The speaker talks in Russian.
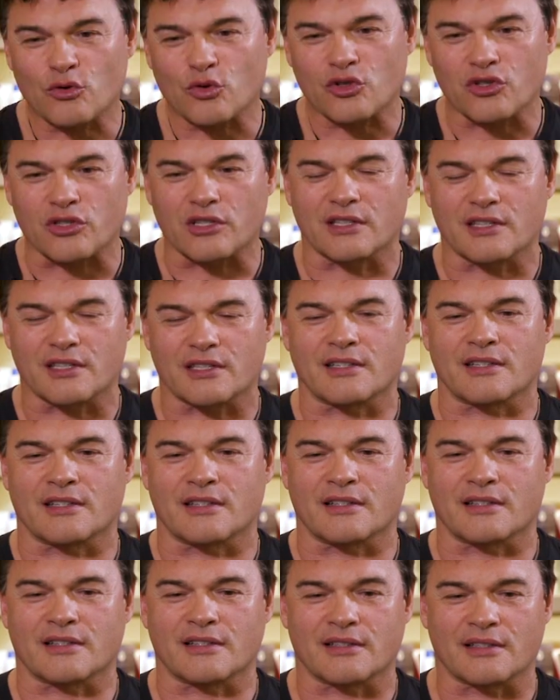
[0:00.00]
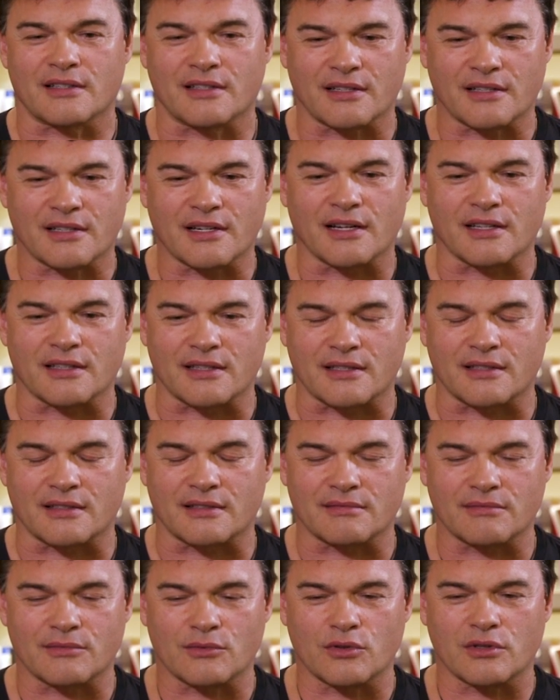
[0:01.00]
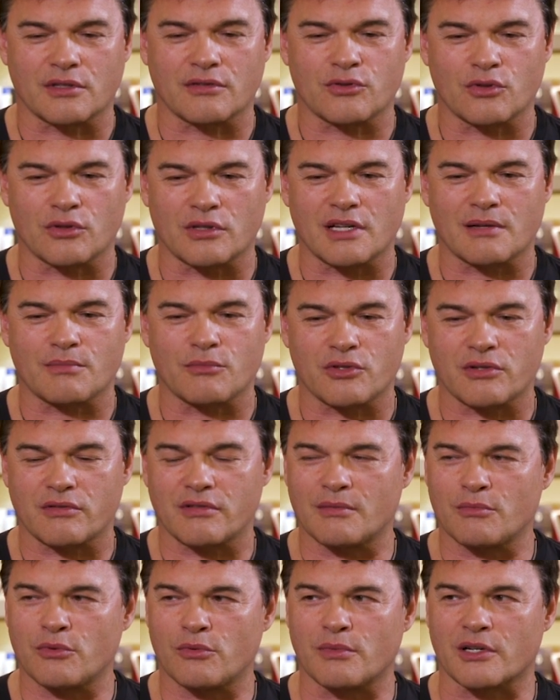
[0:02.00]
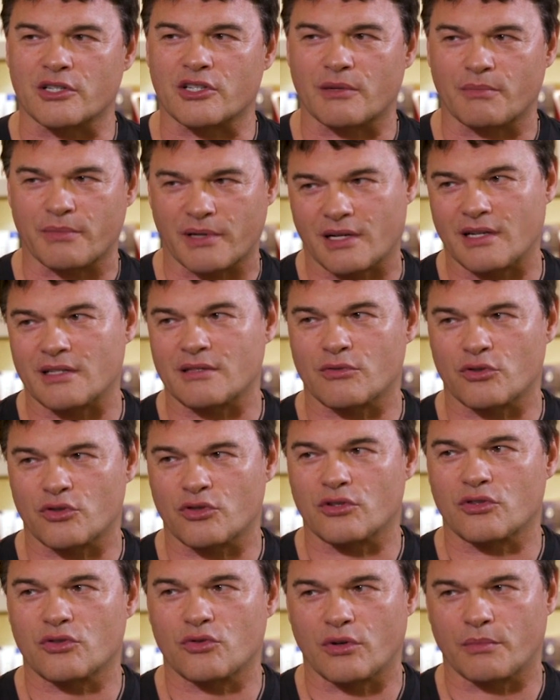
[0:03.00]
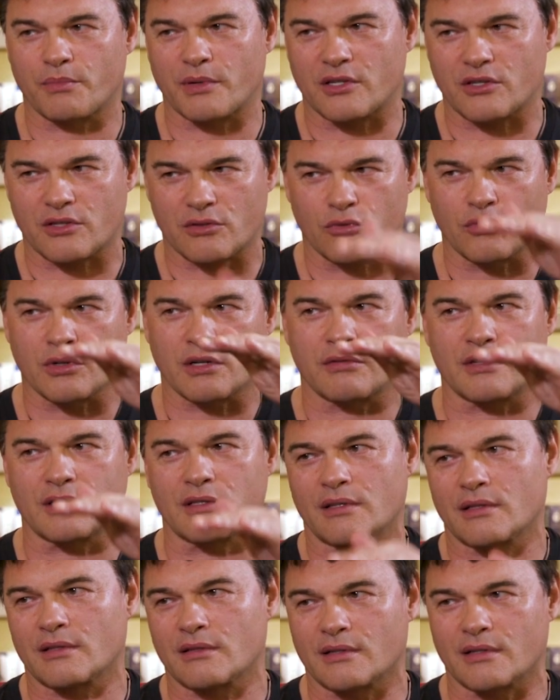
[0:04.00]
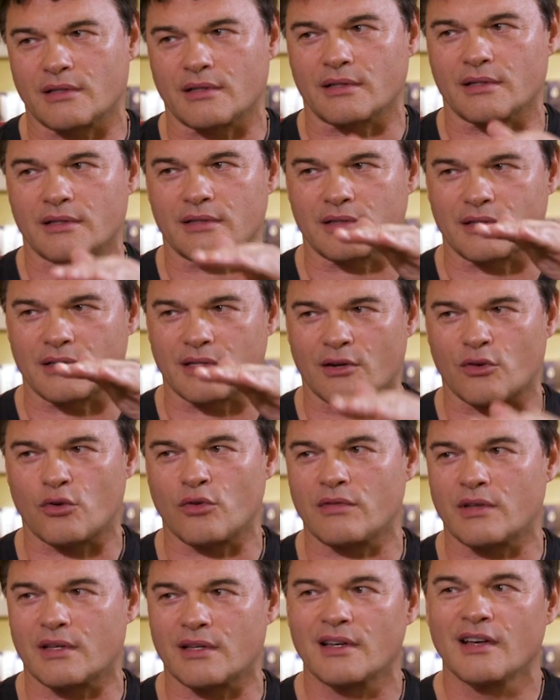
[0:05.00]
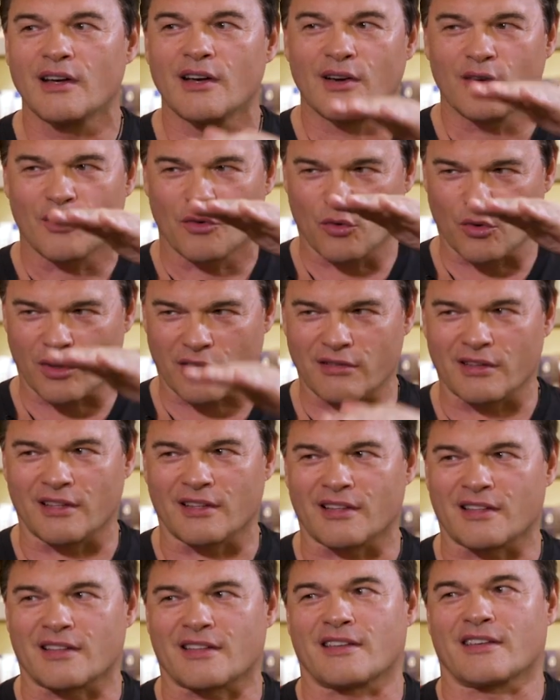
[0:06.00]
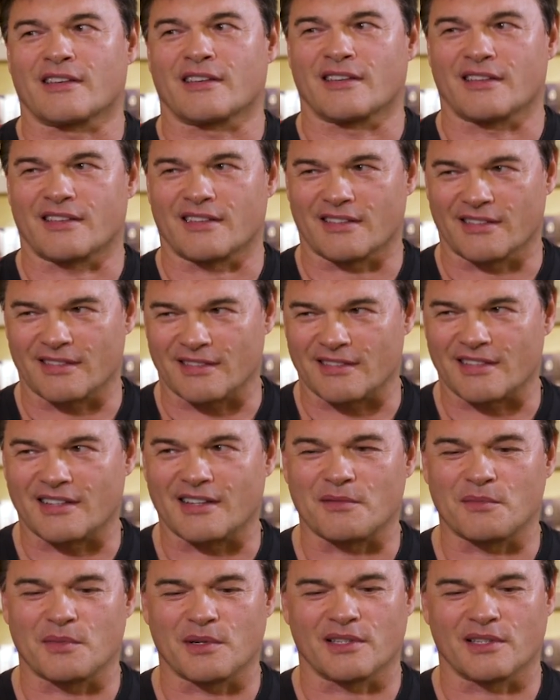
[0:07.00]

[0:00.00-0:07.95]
тоже, это, как это, ну это все лакмусовая бумажка, показывающая, что, опять же, уровень э, здоровья, уровень, э, как